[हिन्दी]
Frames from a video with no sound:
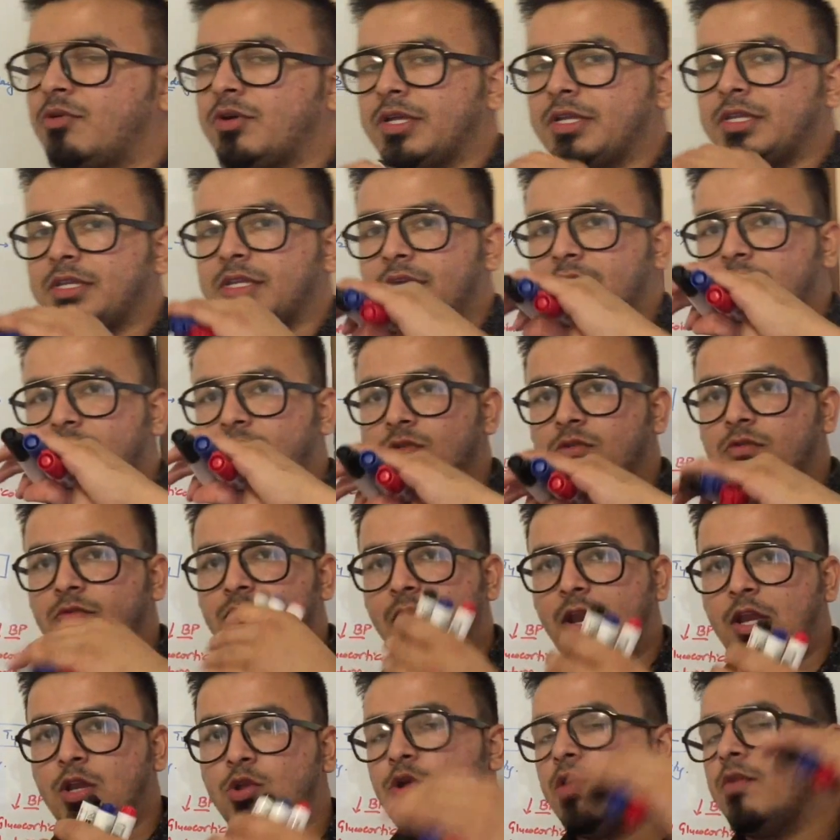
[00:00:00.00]
प्रोटीन की जो
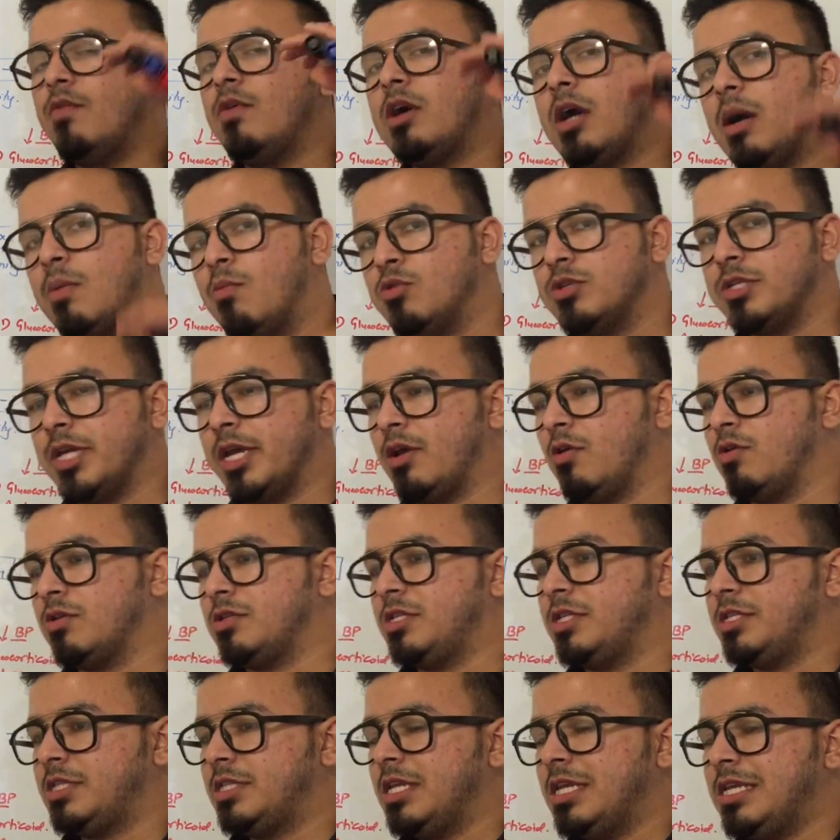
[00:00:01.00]
वैल्यू है वो कम हो जाएगी और
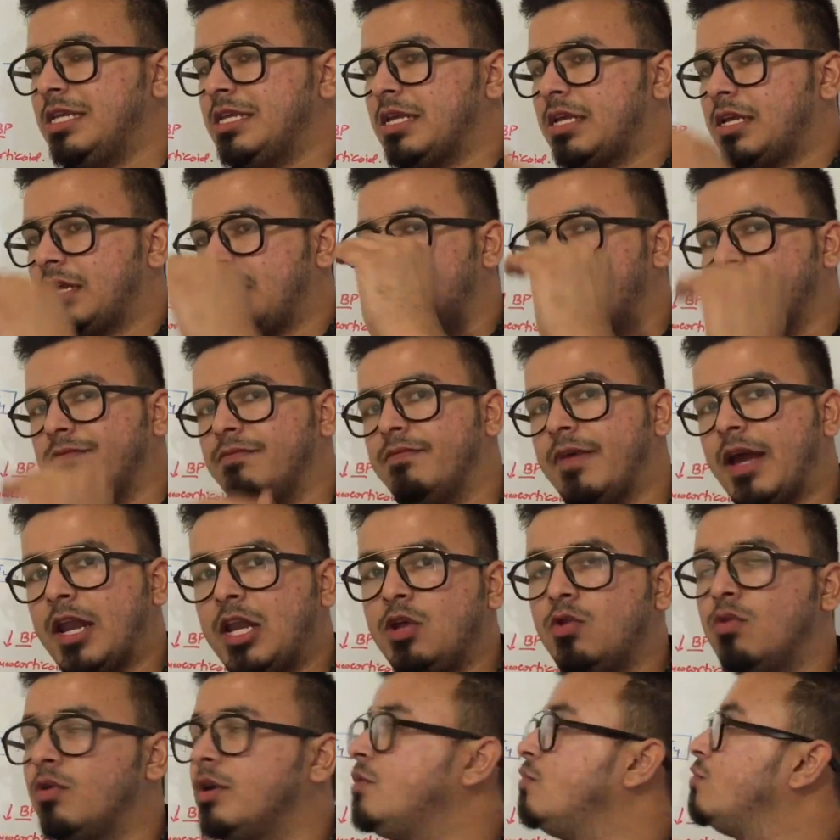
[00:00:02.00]
जितने कम
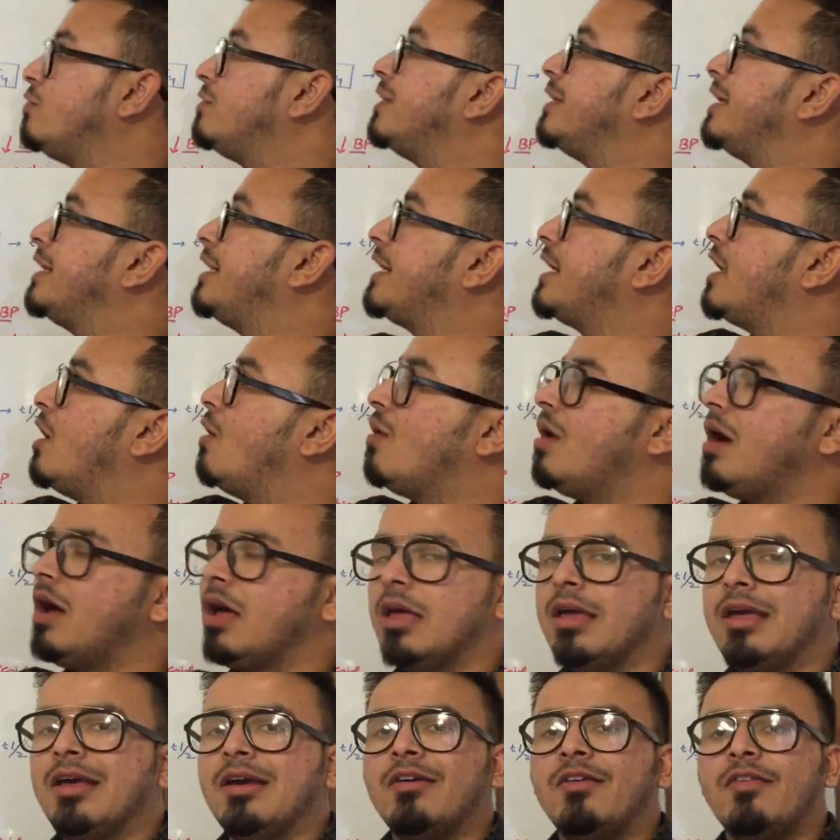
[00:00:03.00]
वैल्यू होगी उतना ज़्यादा क्या होगा
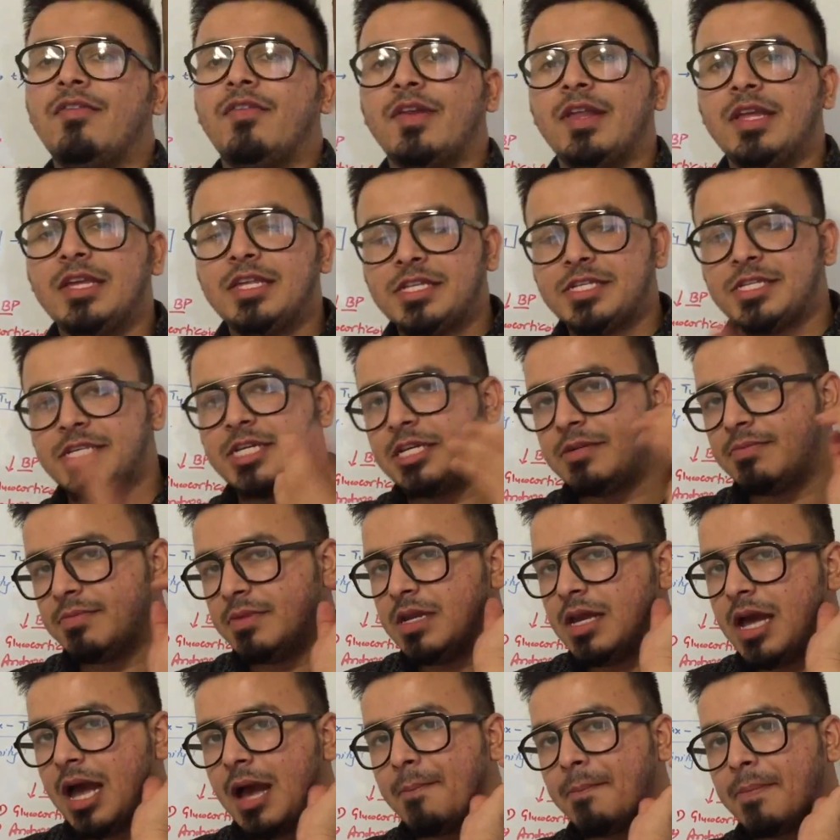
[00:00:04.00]
फ्री स्टेट
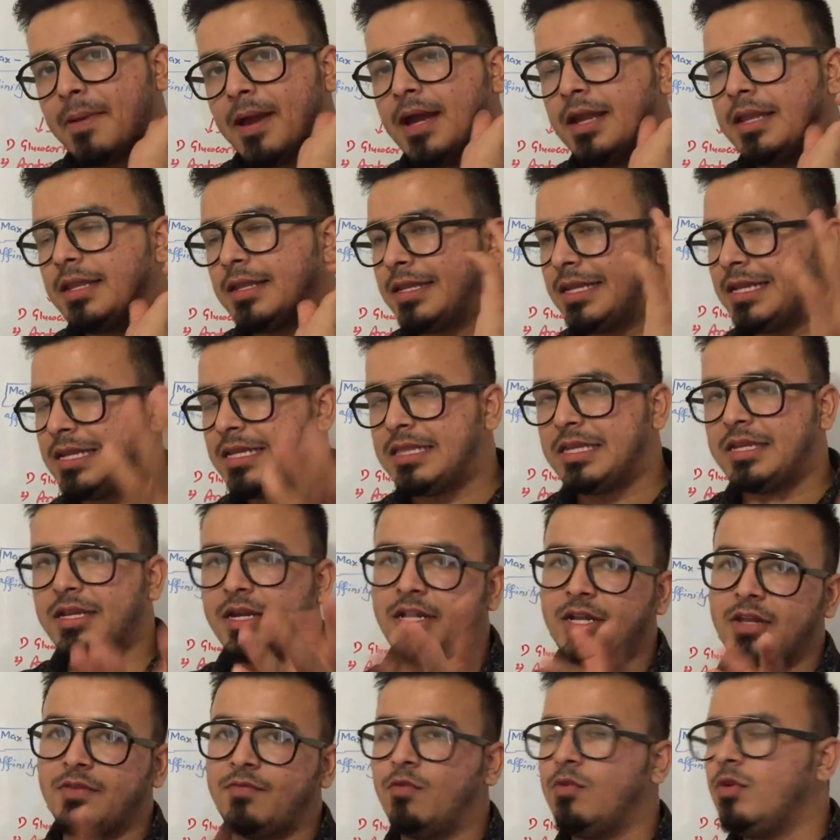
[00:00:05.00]
में आपका टी थ्री
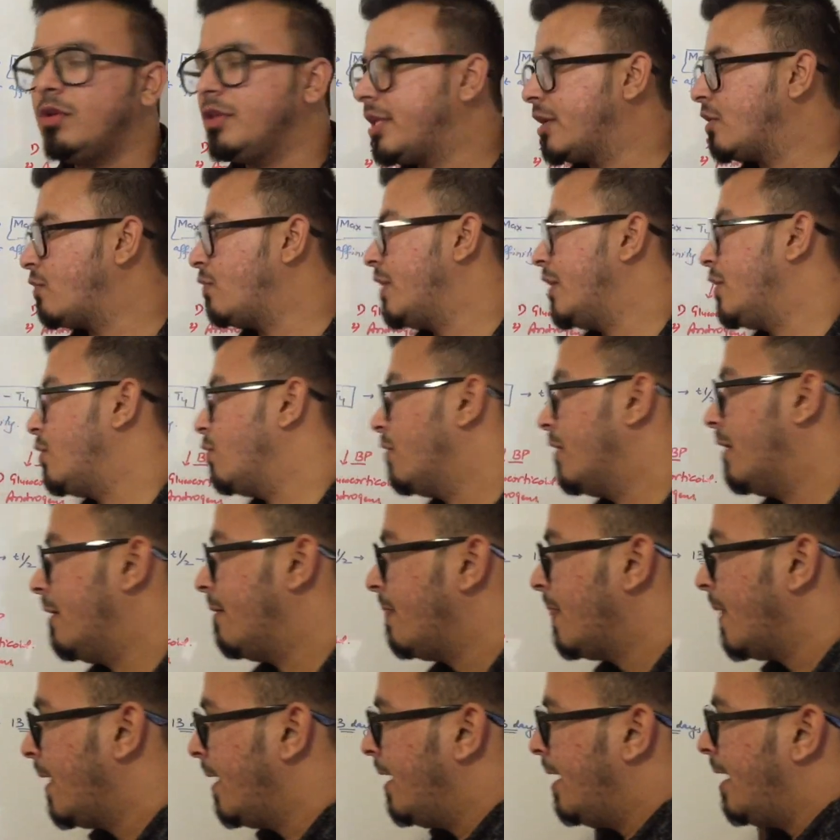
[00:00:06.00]
एंड टी फोर सर्कुलेट होगा
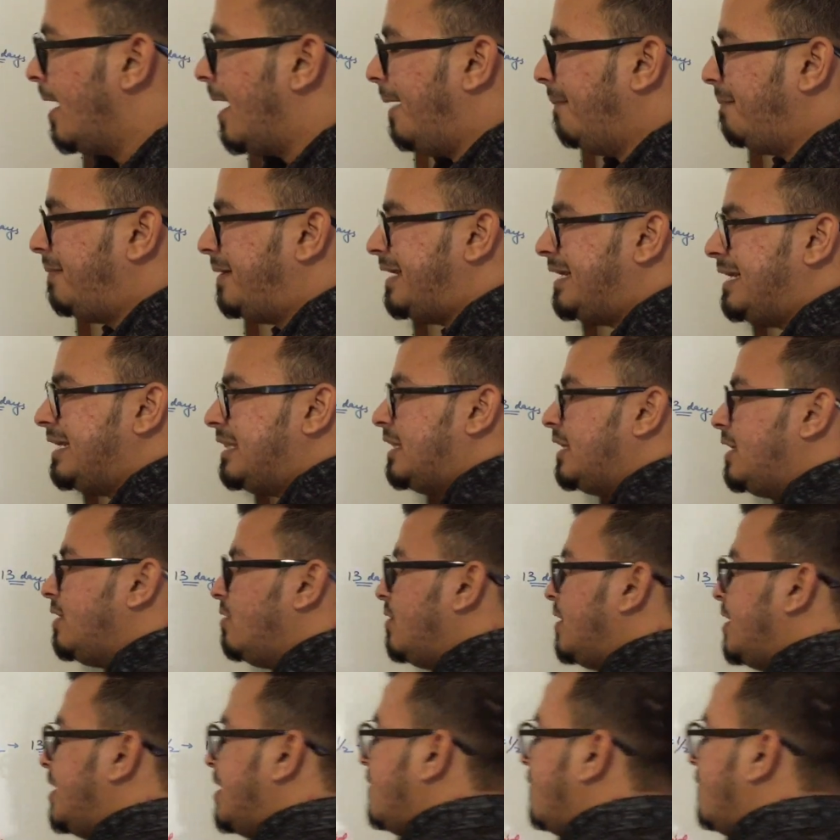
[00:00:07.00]
अब टी थ्री और